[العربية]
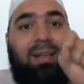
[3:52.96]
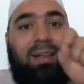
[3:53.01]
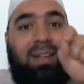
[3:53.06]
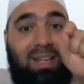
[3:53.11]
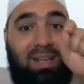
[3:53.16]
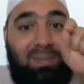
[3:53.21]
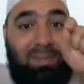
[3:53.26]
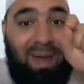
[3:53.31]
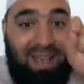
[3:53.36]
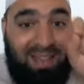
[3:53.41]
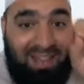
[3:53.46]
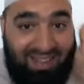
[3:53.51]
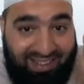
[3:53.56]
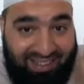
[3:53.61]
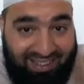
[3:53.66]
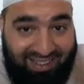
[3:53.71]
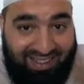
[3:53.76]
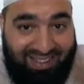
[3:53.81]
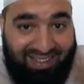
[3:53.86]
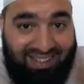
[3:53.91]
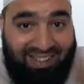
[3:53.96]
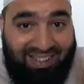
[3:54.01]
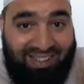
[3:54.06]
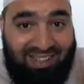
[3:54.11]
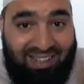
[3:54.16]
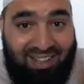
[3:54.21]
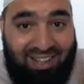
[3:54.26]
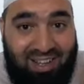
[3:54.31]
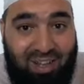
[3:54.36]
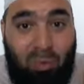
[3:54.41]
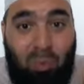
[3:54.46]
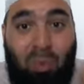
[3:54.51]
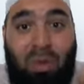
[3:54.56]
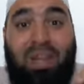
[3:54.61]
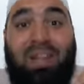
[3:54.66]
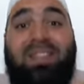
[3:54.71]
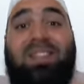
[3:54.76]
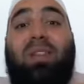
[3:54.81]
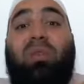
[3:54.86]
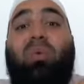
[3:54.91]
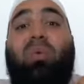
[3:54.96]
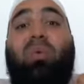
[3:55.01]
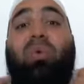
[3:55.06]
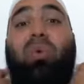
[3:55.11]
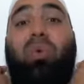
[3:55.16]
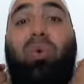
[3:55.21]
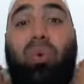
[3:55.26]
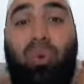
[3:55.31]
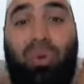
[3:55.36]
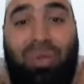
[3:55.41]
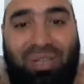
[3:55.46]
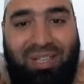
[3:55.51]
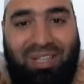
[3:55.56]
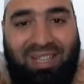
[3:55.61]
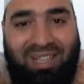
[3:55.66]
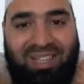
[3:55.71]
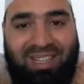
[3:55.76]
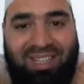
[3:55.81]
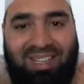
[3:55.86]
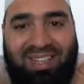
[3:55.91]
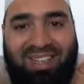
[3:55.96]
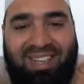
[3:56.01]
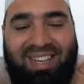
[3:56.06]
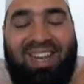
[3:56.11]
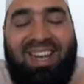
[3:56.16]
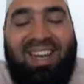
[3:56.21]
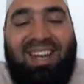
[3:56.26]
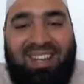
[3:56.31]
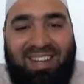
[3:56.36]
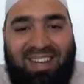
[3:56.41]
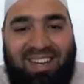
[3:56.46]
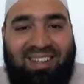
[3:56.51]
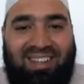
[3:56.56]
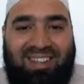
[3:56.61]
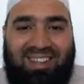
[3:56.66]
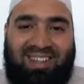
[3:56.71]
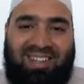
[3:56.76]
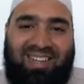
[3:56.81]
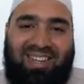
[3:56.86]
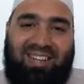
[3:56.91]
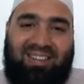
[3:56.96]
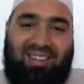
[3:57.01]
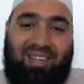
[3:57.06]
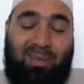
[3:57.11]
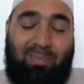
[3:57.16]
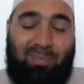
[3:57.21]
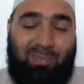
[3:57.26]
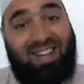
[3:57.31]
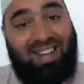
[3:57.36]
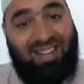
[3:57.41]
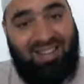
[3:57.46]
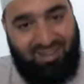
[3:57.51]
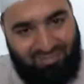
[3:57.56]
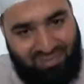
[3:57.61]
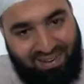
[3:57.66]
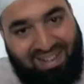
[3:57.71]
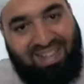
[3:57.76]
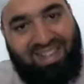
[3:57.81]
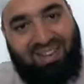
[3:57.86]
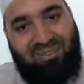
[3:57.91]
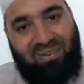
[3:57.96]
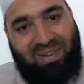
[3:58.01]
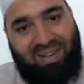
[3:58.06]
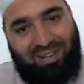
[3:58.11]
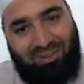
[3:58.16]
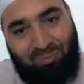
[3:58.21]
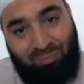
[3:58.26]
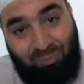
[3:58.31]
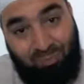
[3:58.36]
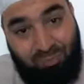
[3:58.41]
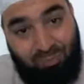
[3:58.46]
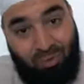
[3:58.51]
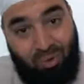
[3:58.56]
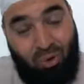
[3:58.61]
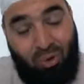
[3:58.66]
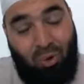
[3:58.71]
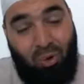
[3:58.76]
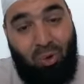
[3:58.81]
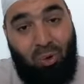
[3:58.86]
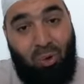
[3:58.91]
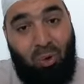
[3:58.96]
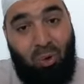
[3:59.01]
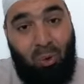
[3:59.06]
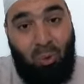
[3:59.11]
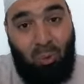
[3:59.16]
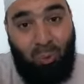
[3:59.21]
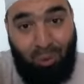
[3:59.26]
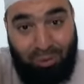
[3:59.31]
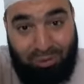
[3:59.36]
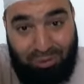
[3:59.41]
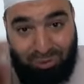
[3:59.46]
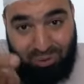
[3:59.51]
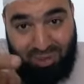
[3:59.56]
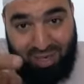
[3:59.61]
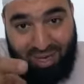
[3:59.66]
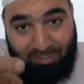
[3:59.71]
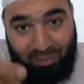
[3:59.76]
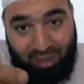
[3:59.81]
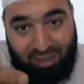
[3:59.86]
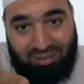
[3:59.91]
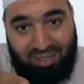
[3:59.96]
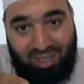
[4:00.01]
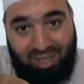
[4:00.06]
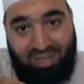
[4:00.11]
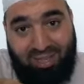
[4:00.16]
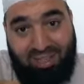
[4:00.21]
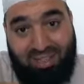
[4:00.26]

لحمايتك وليست قيود لخنقك يا طيب فكر فيها وانشر هالمقطع